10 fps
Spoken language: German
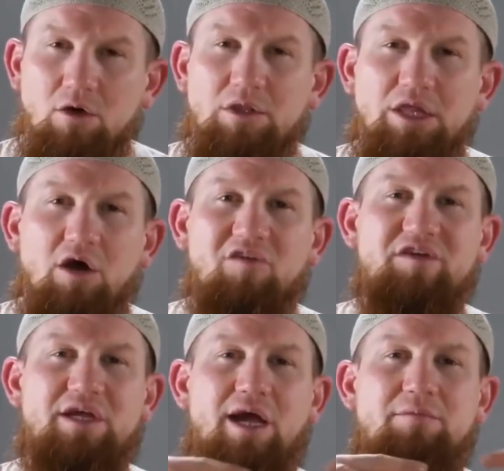Und
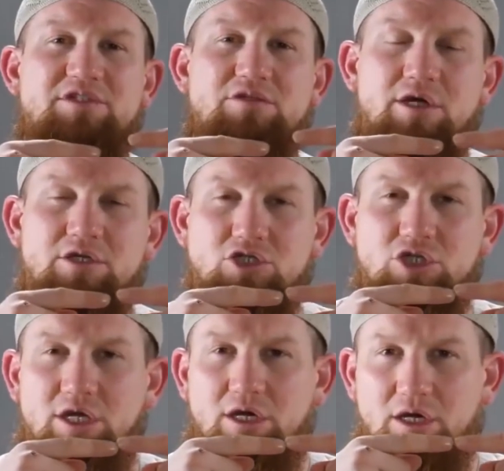daraufhin kam es zu einer
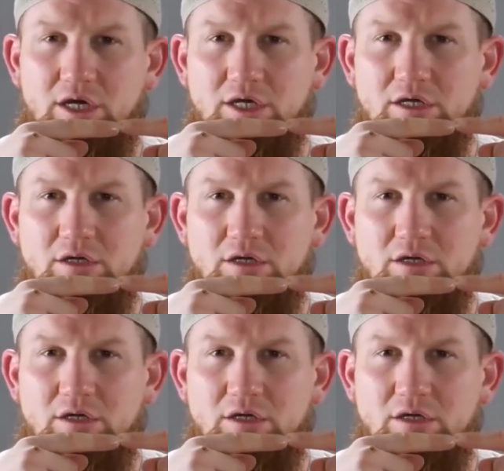Schlägerei